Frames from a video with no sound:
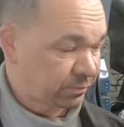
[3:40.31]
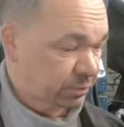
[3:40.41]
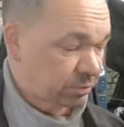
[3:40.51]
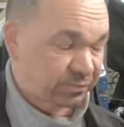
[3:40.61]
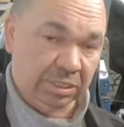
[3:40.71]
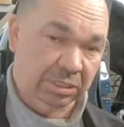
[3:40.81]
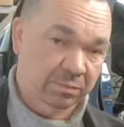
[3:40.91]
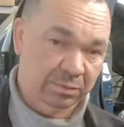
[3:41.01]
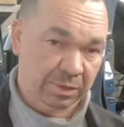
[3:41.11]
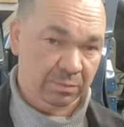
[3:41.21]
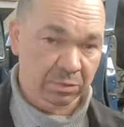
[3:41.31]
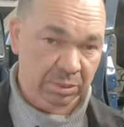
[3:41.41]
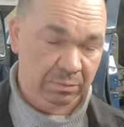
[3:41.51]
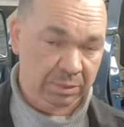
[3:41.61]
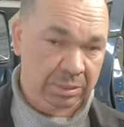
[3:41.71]
то есть в целом мы
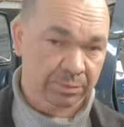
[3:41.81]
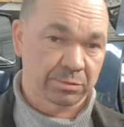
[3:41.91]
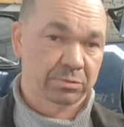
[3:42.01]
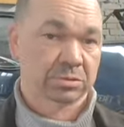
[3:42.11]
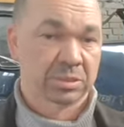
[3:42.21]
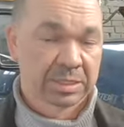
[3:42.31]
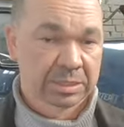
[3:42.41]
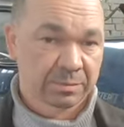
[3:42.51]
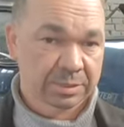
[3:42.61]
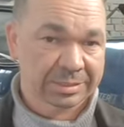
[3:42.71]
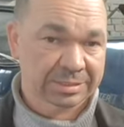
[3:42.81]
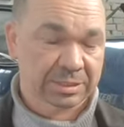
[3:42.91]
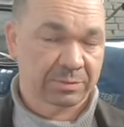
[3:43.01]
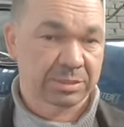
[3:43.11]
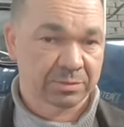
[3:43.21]
помоем, и плюс – мы
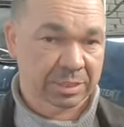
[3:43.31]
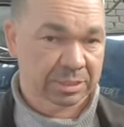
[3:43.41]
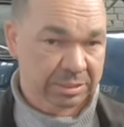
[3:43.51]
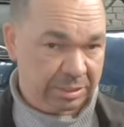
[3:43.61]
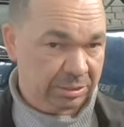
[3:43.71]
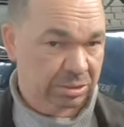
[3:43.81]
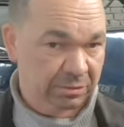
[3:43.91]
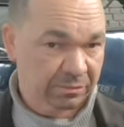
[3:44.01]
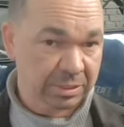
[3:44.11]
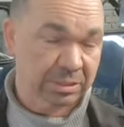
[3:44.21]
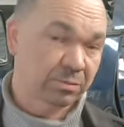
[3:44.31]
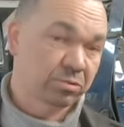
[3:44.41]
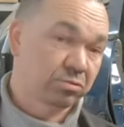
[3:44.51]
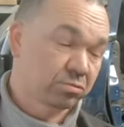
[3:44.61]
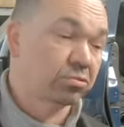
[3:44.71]
заменим датчик коленчатого вала, нам
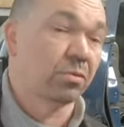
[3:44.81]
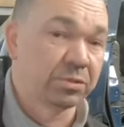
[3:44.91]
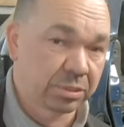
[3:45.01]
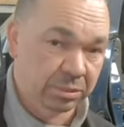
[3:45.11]
будет удобней.